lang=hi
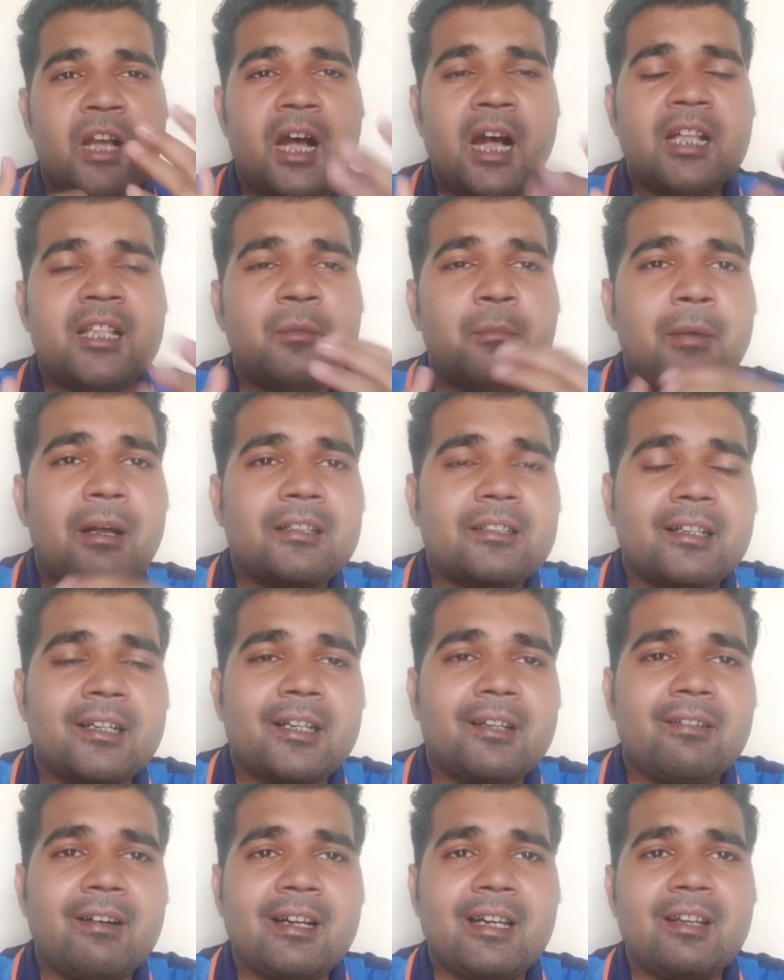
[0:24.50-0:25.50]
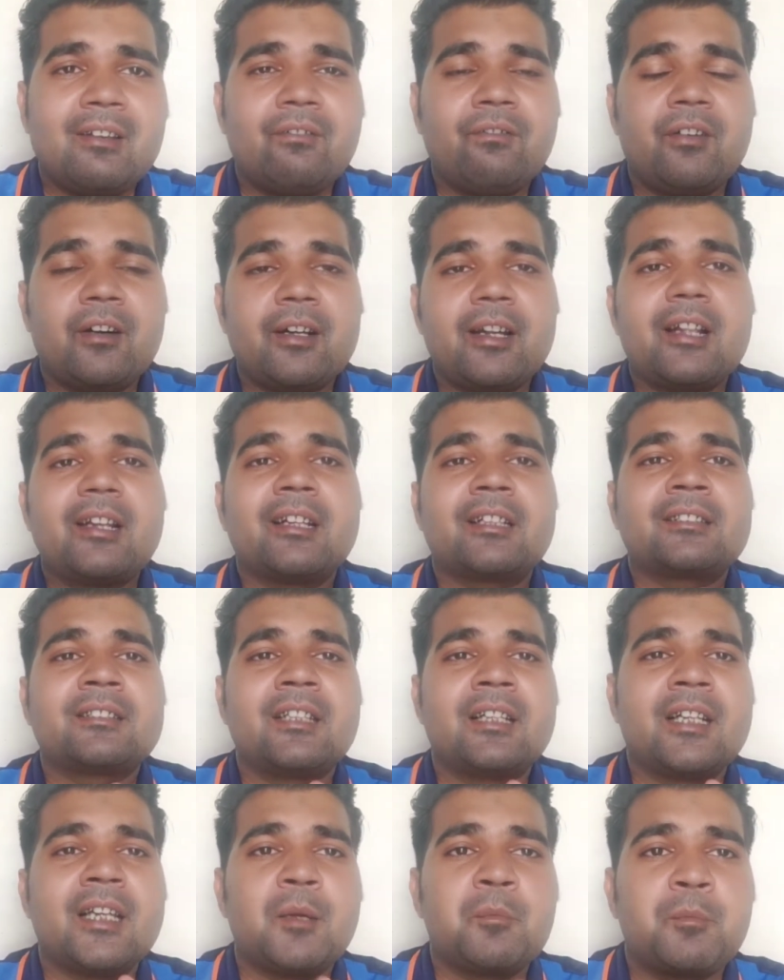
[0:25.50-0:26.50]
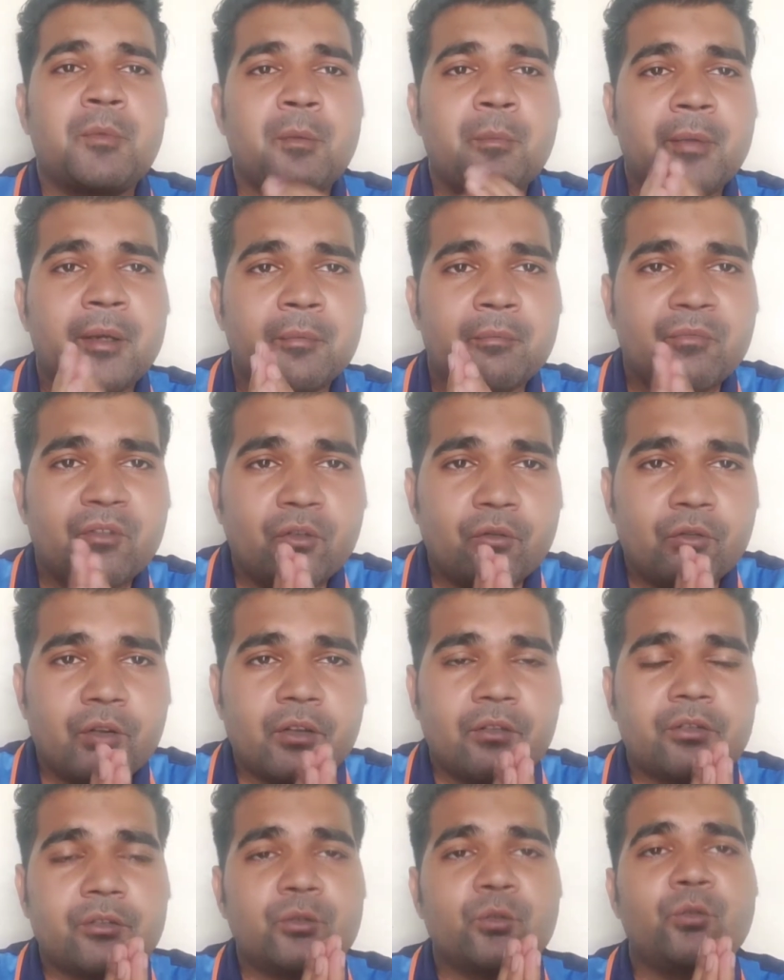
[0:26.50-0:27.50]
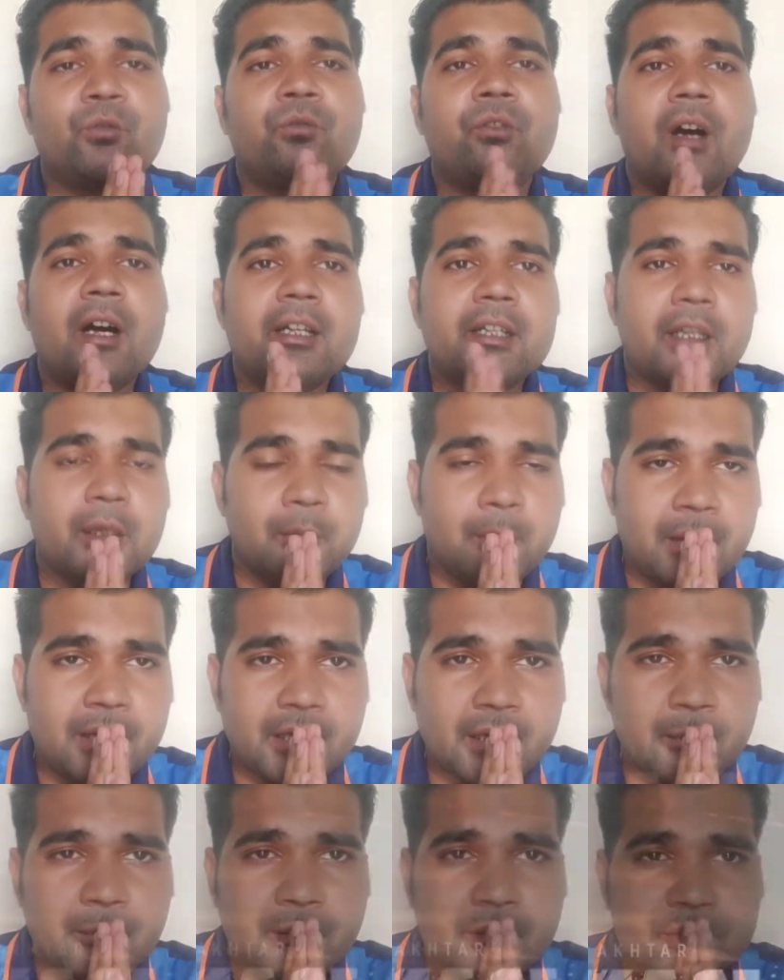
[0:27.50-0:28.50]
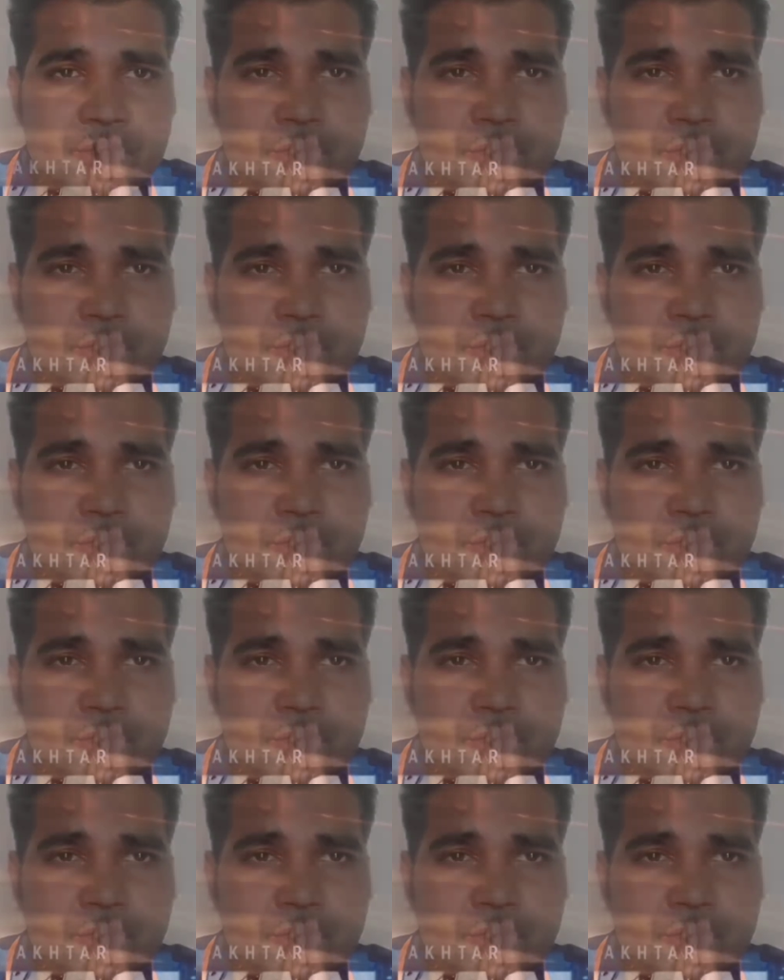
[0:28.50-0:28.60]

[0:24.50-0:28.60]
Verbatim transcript: आज हम बात करने वाले हैं फरहान अख्तर की अपकमिंग मूवी तूफ़ान के बारे में